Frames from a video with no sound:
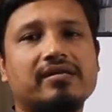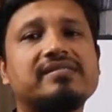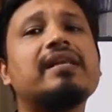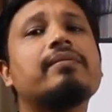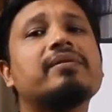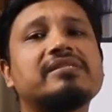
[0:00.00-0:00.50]

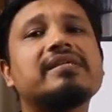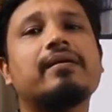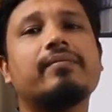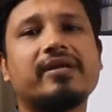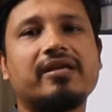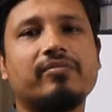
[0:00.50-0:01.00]
সিলেবাস জেনে
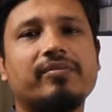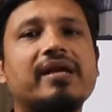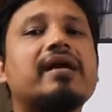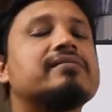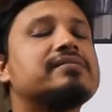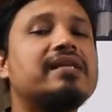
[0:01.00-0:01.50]
আমার কি হবে
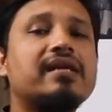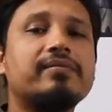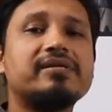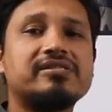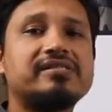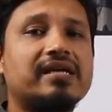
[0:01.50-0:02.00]
না
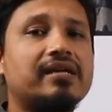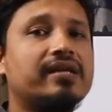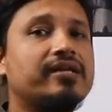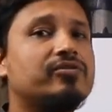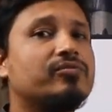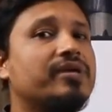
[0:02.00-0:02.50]
সিলেবাস
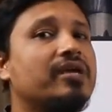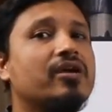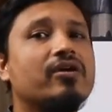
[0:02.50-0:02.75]
জানলেই তুমি